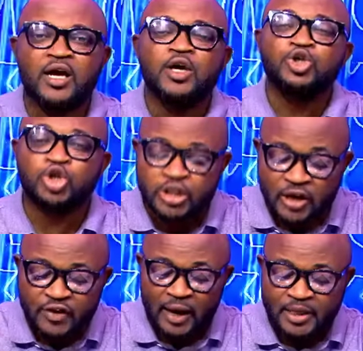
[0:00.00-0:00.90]

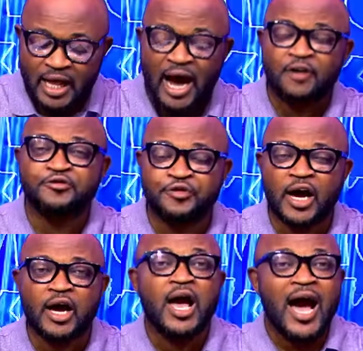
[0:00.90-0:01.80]
Joseph Kabila enfin
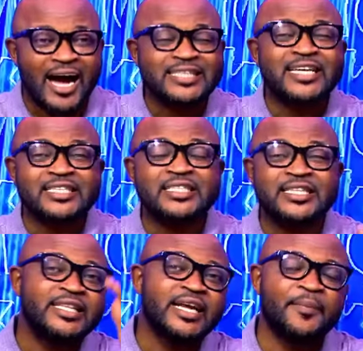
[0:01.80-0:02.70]
a décidé
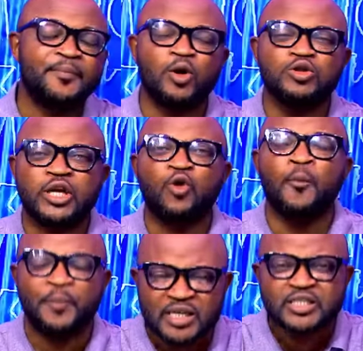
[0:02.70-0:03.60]
de répondre au
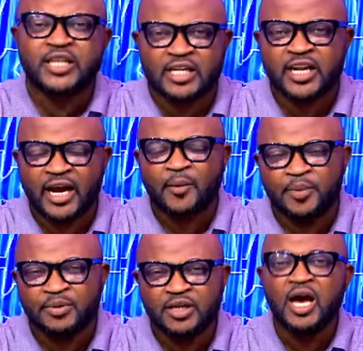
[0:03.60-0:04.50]
président de la
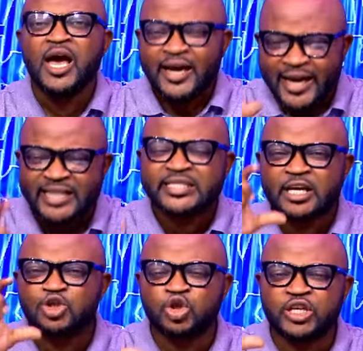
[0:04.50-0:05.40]
République. Qu'est-ce que
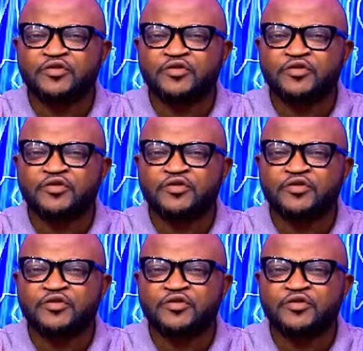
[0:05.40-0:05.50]
Joseph